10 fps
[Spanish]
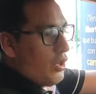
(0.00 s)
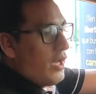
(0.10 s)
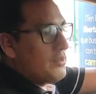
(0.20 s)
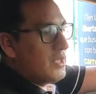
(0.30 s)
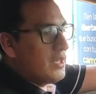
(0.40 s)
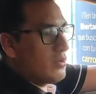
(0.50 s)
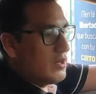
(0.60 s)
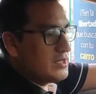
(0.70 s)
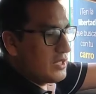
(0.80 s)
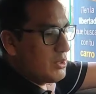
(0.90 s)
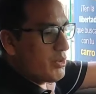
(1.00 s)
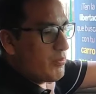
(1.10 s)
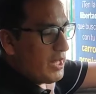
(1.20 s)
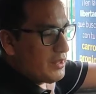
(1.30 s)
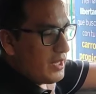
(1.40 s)
Todas vienen con este tipo
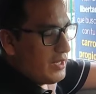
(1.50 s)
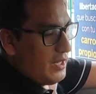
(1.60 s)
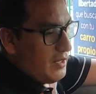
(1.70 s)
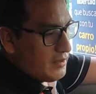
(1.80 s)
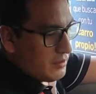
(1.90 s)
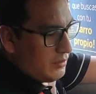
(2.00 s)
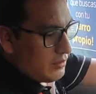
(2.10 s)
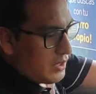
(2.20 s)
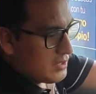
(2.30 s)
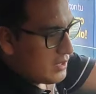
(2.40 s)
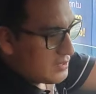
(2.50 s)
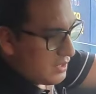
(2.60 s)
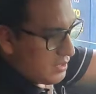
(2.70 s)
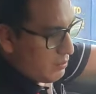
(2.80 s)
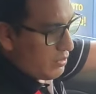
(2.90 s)
de pantalla, ¿no? que es de
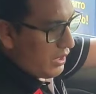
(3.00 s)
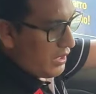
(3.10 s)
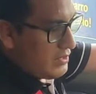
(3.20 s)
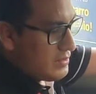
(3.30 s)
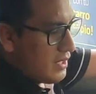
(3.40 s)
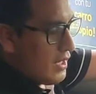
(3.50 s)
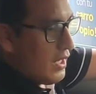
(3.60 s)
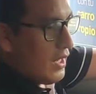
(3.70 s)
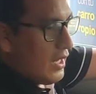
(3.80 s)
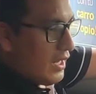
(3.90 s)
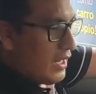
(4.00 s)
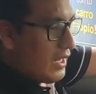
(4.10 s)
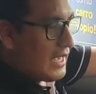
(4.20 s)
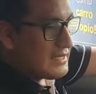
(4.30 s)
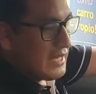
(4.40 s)
7 pulgadas
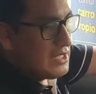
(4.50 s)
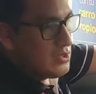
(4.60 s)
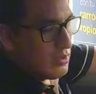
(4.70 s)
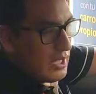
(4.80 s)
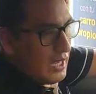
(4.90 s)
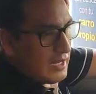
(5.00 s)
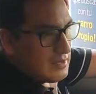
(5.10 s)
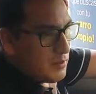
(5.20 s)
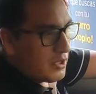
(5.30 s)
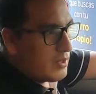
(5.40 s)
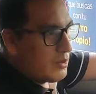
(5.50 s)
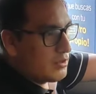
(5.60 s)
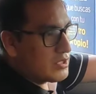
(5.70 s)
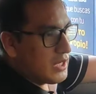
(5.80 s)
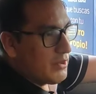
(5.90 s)
eh, las adicionales, por
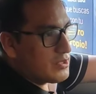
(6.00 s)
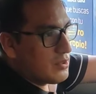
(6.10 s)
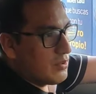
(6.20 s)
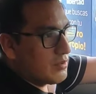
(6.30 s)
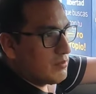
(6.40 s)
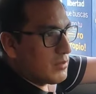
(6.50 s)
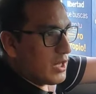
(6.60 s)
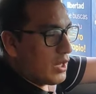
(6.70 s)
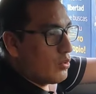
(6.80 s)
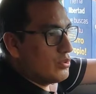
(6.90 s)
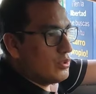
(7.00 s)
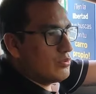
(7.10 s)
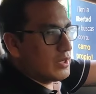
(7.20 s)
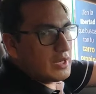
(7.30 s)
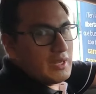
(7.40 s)
ejemplo, en nuestra versión que
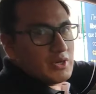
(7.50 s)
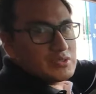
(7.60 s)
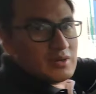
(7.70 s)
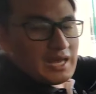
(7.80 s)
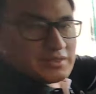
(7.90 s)
continúa, que es la versión